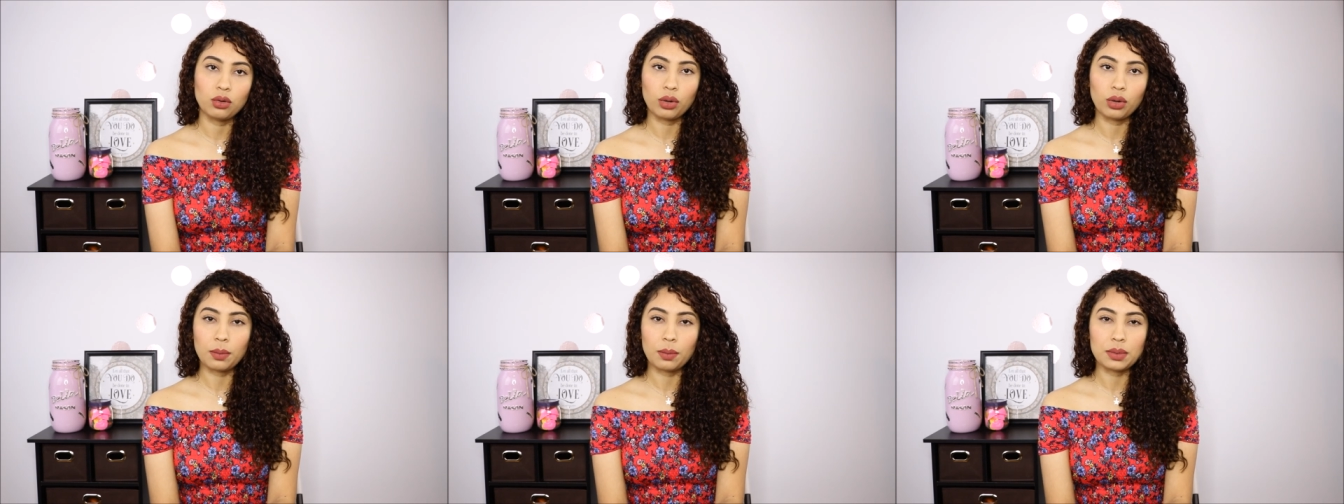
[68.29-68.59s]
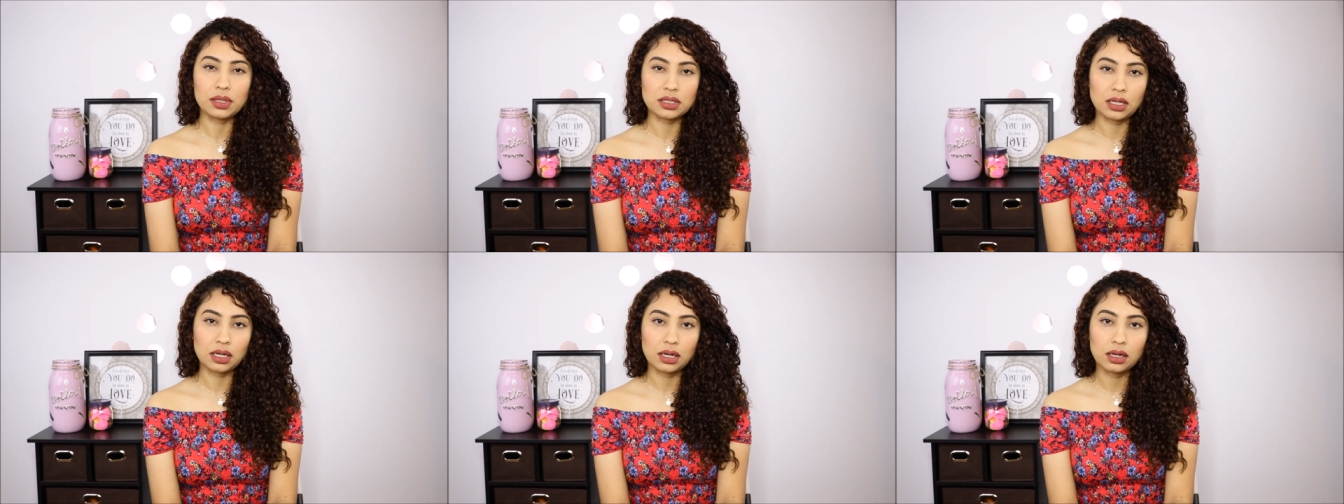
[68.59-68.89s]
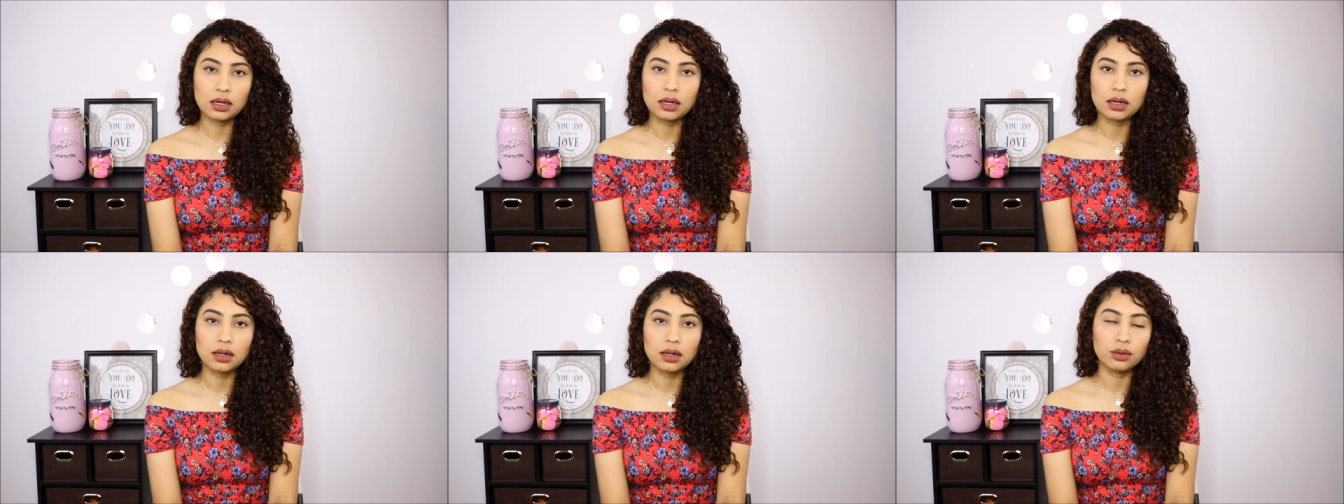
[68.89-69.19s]
que me
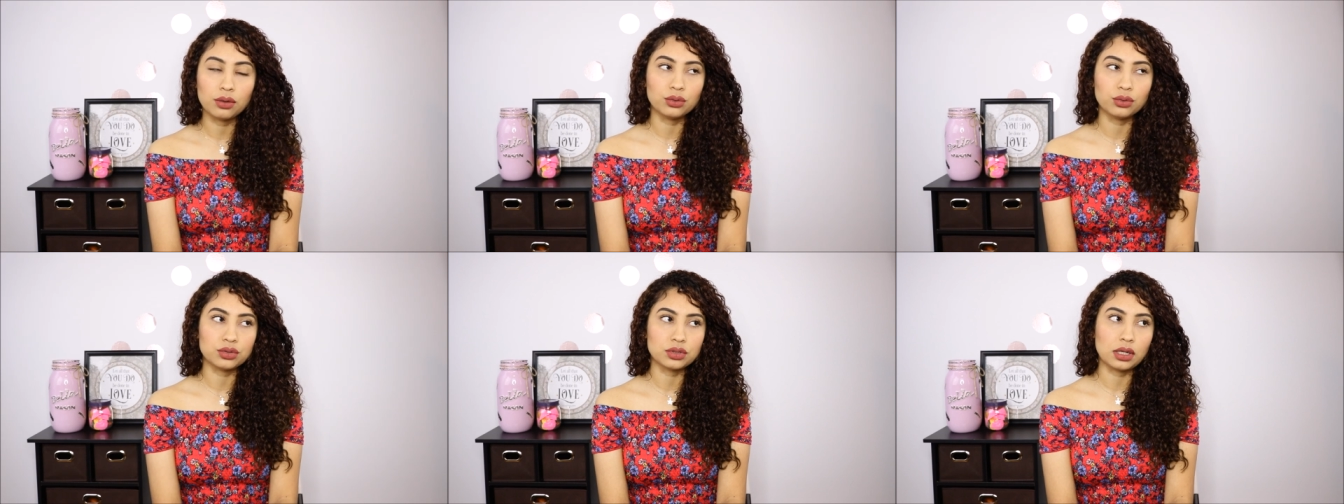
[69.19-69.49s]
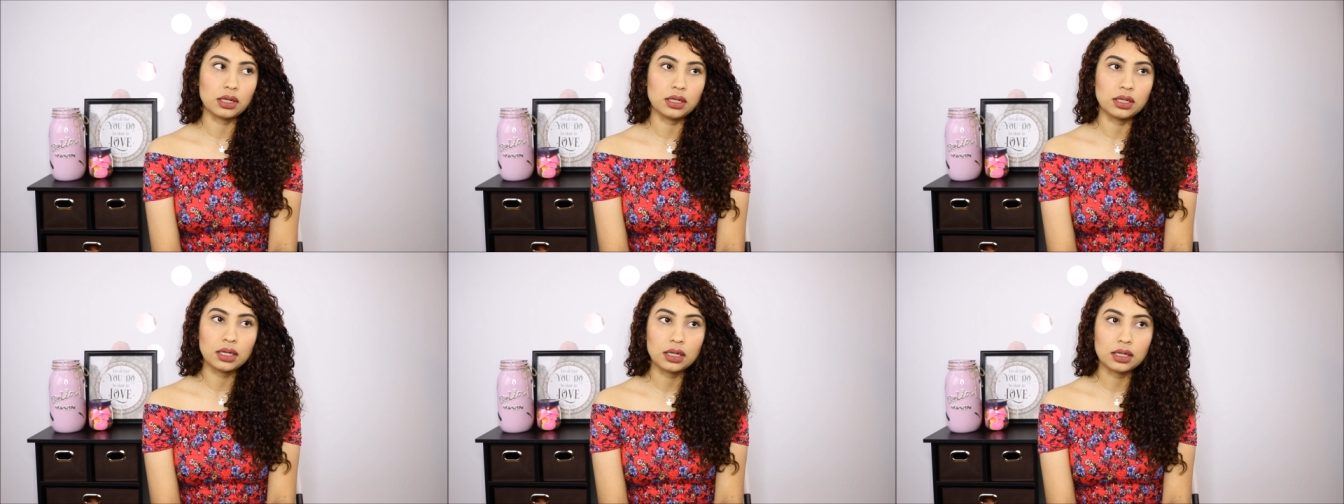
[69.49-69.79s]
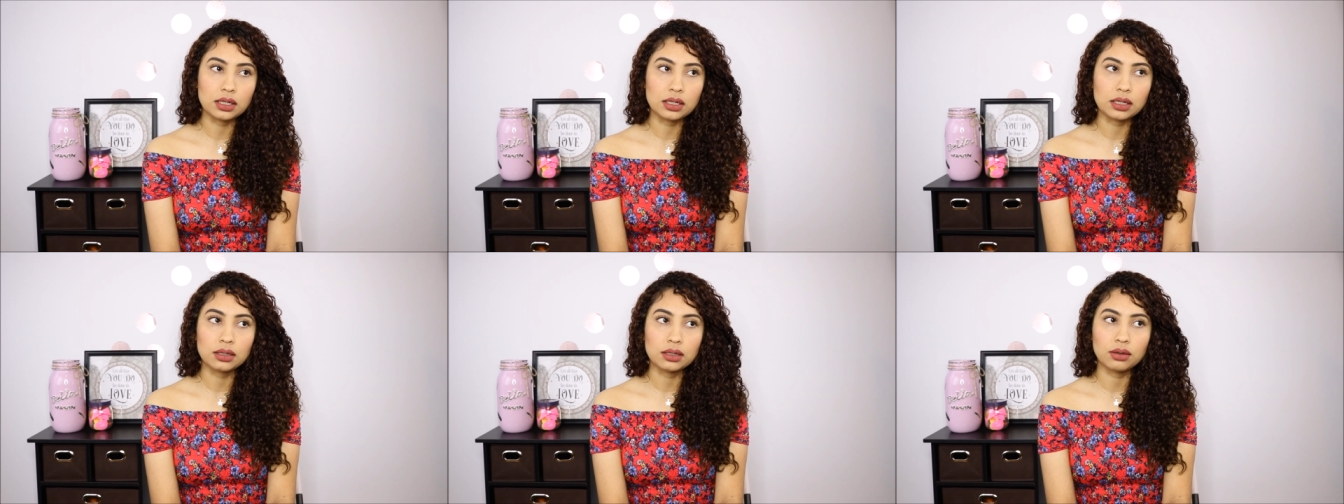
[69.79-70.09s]
sacaran o
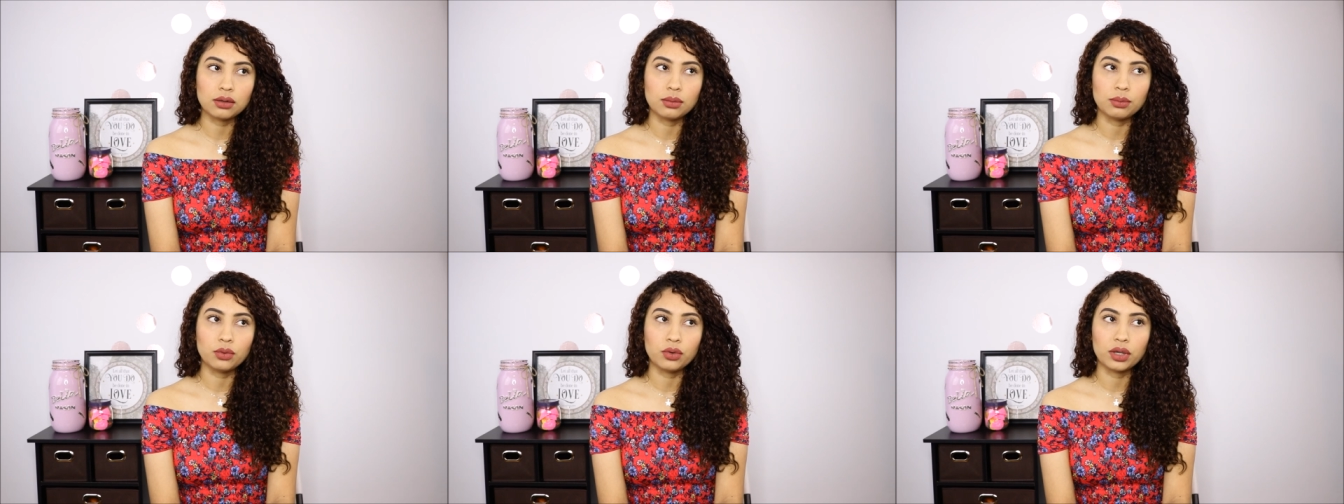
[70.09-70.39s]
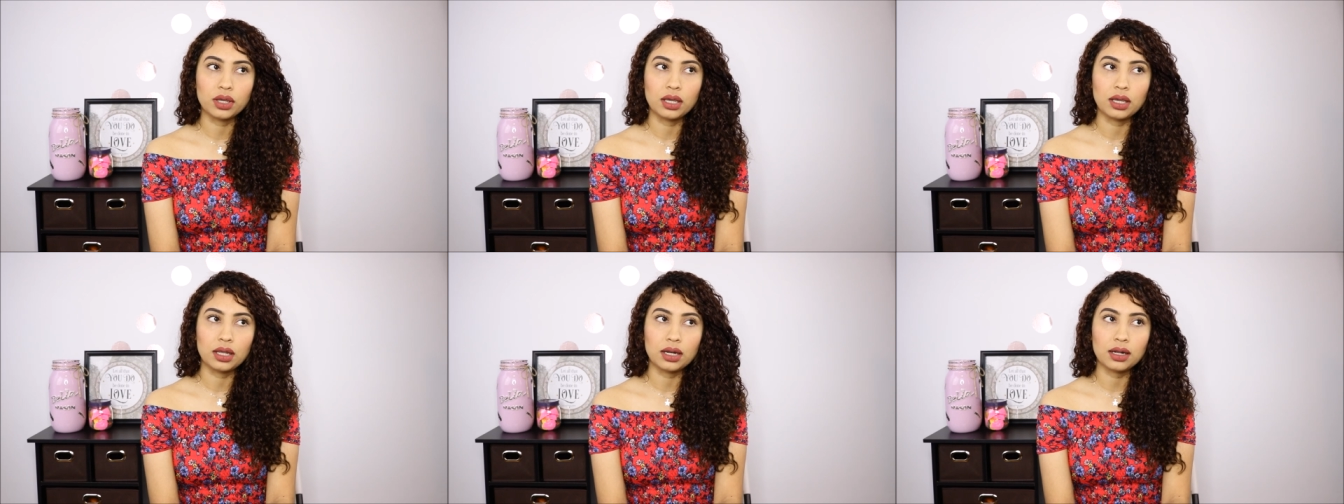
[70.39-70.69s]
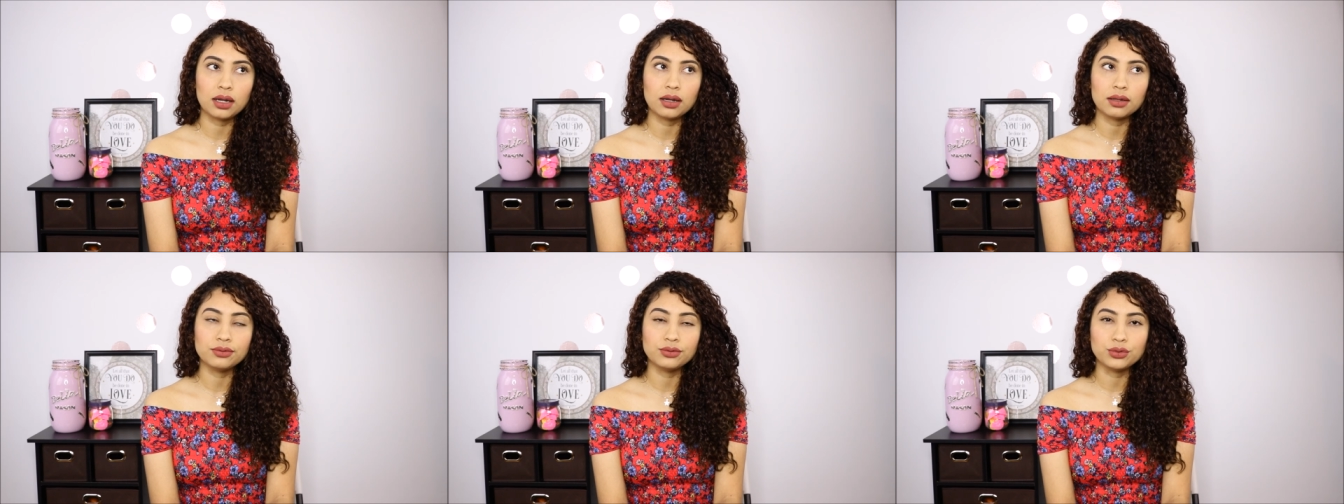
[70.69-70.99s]
saliera, como que
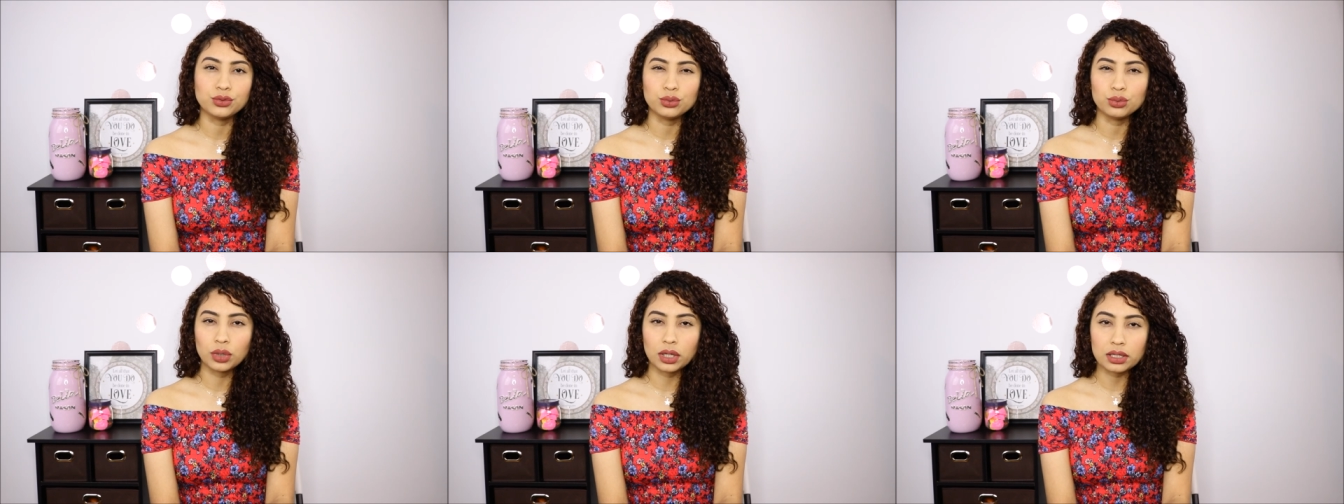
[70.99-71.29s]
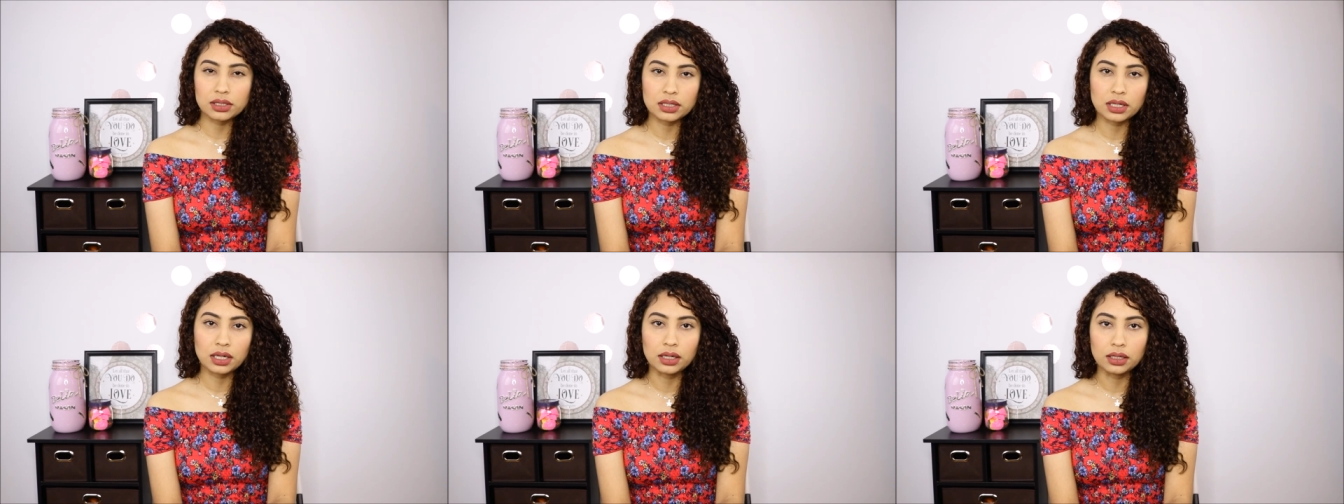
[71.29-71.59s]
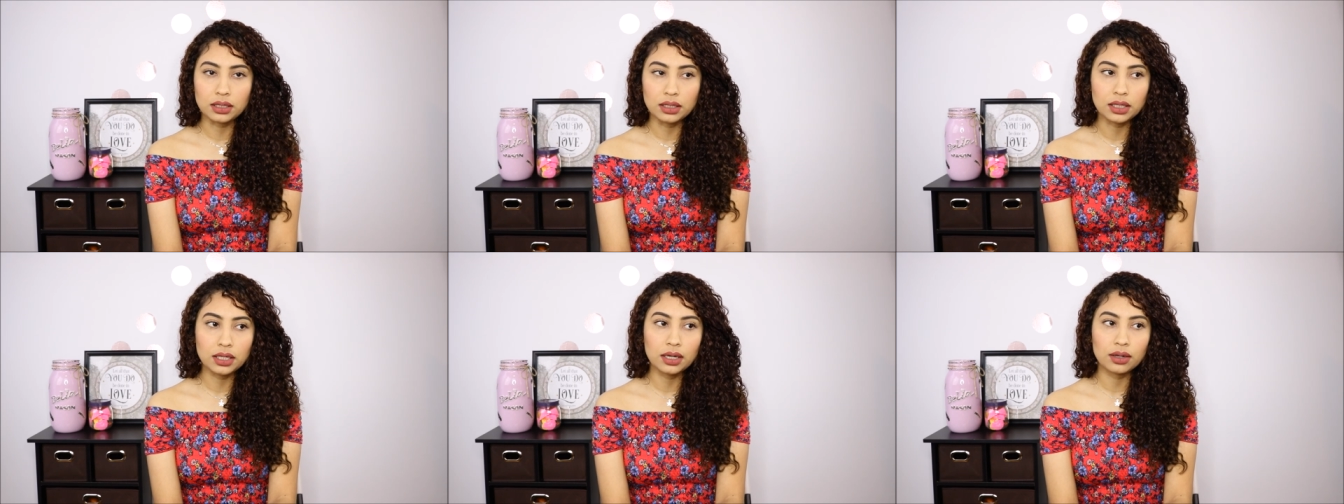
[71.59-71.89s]
era, nunca
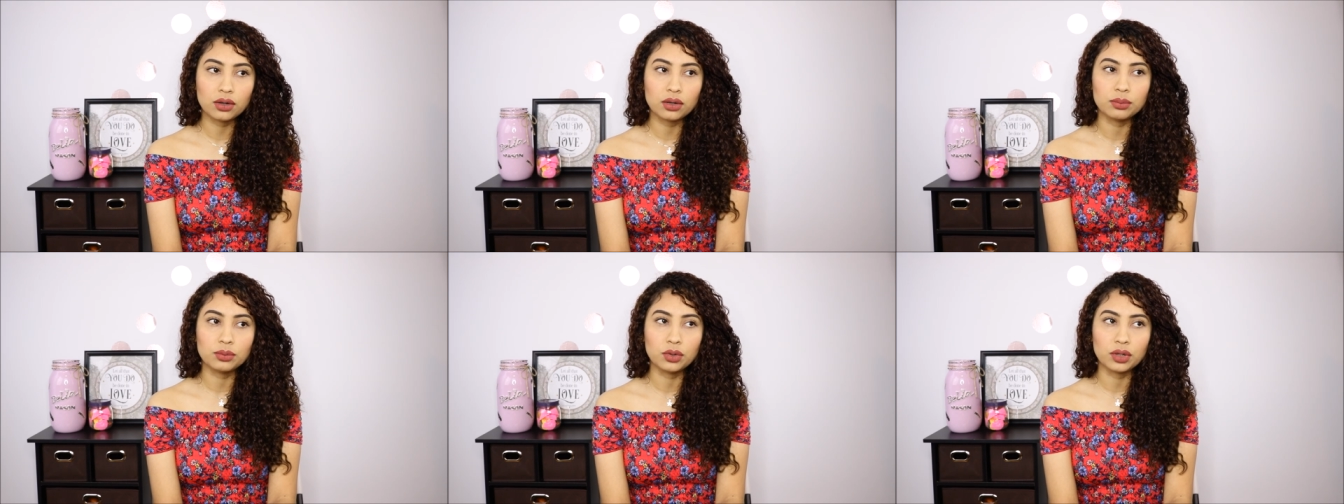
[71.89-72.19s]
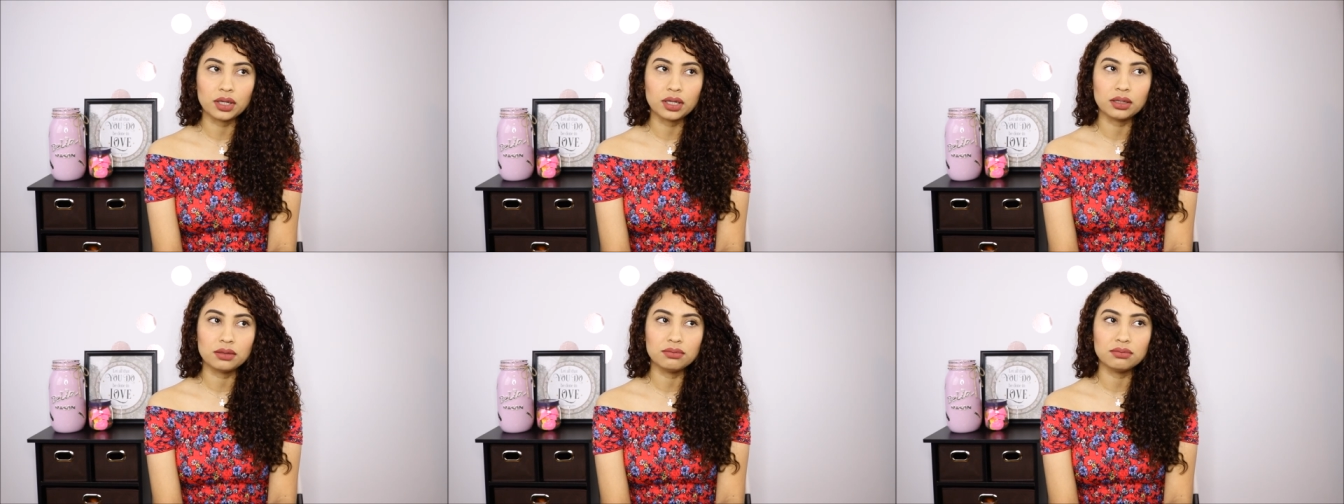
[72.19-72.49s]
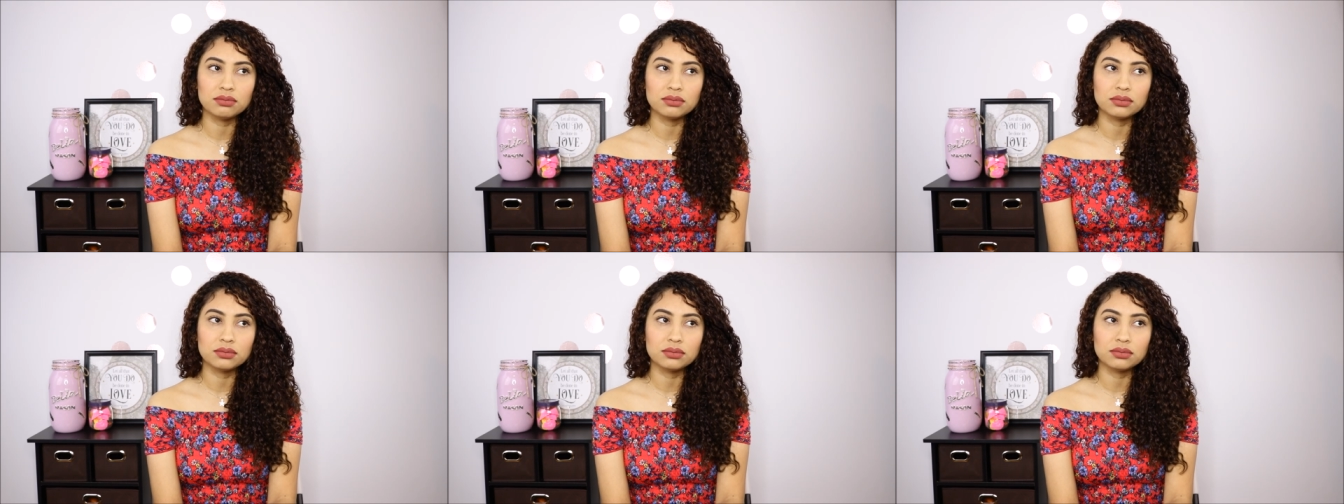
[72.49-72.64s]
salía, como que,